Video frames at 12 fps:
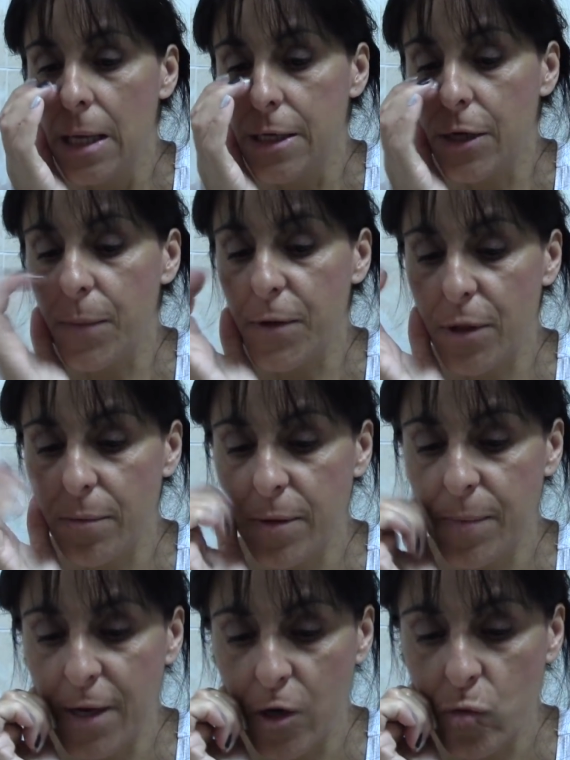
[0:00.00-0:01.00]
Respecto a mi
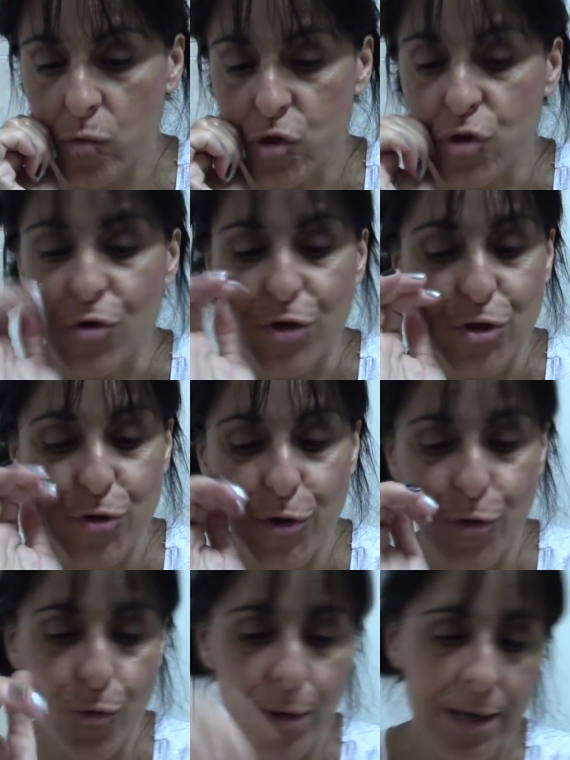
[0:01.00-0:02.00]
pie, ¿cómo estoy? Estoy
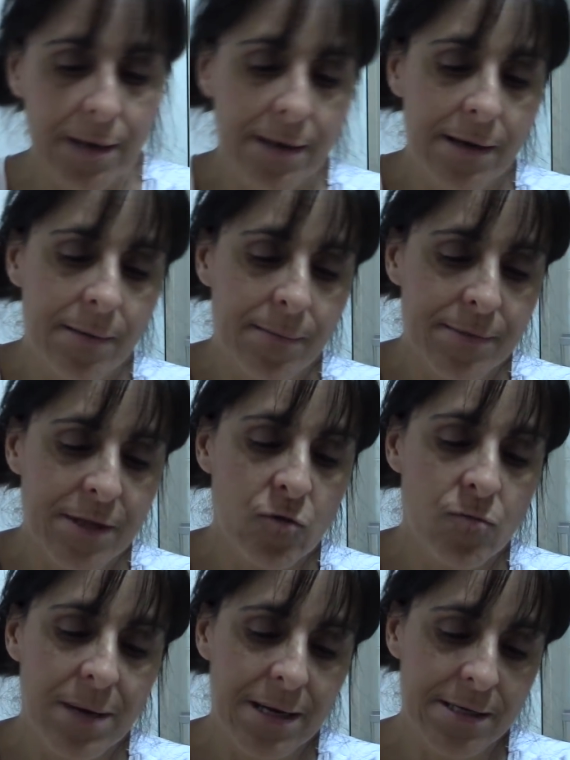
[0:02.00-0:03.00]
igual, em, tengo
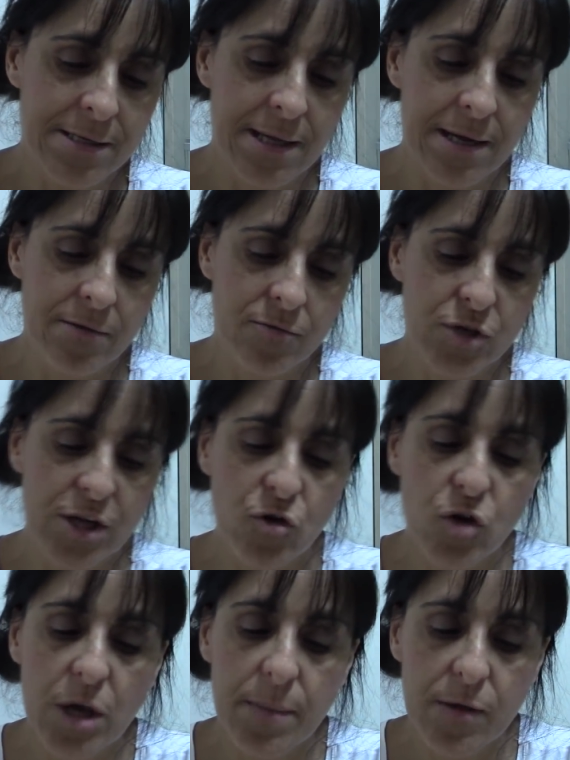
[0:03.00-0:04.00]
un malestar, o sea, no
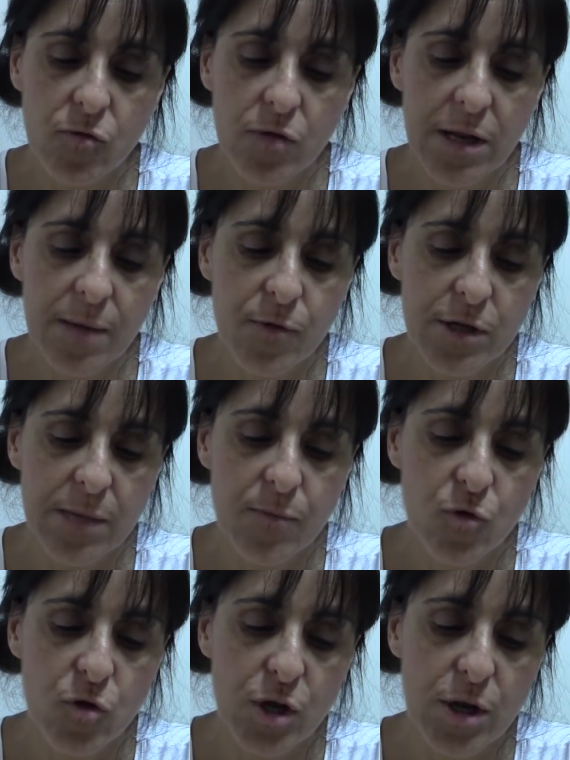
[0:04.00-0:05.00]
es que me duela porque
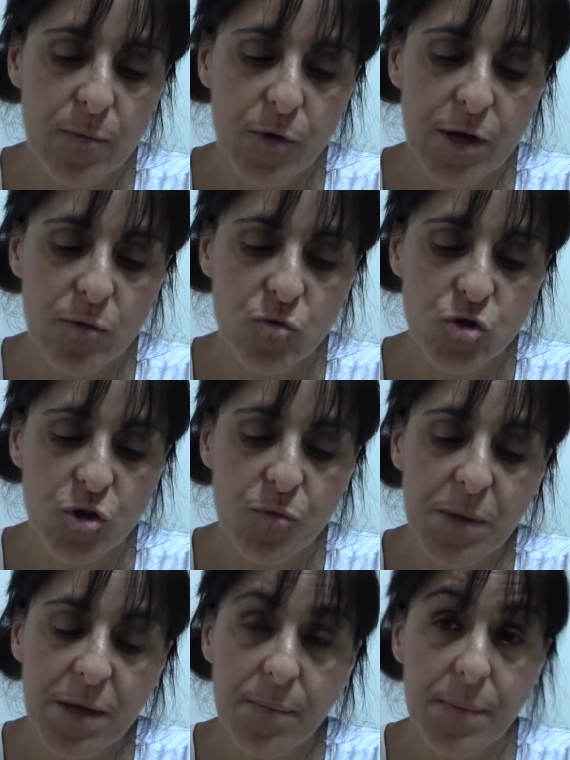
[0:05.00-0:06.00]
tampoco quiero apoyar mucho el
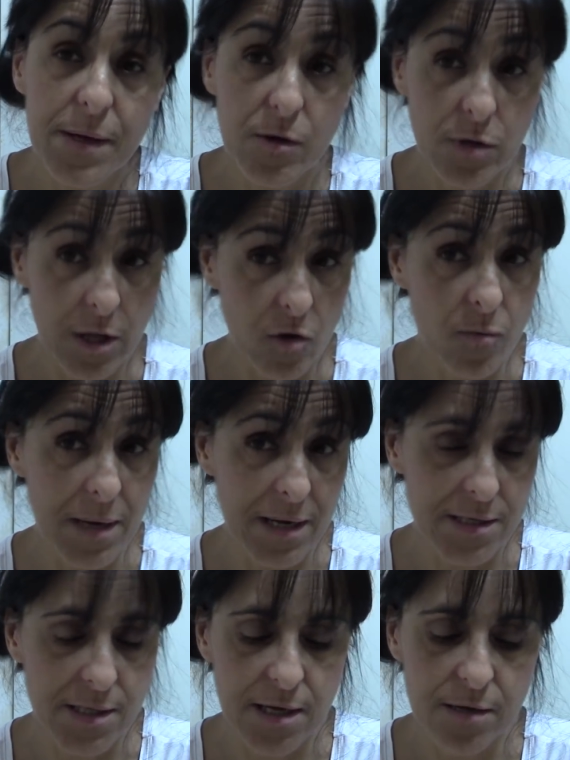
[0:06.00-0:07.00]
pie, pero tengo
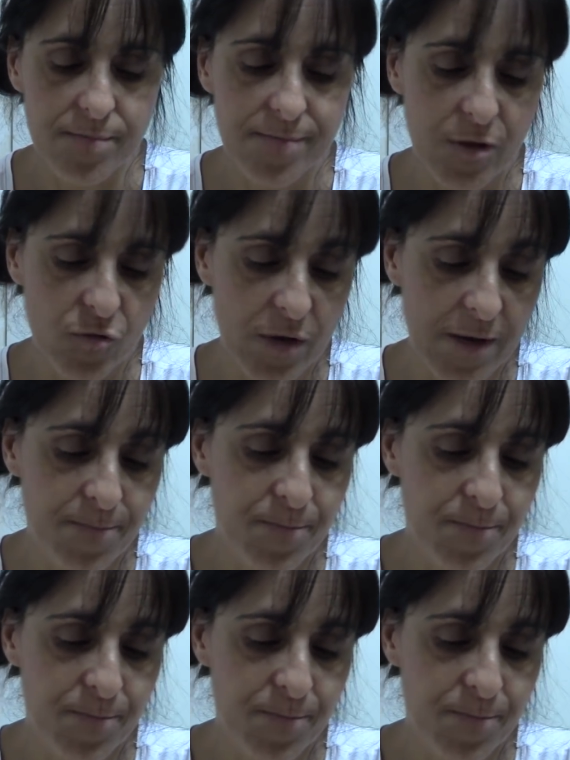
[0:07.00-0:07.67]
malestar, me duele.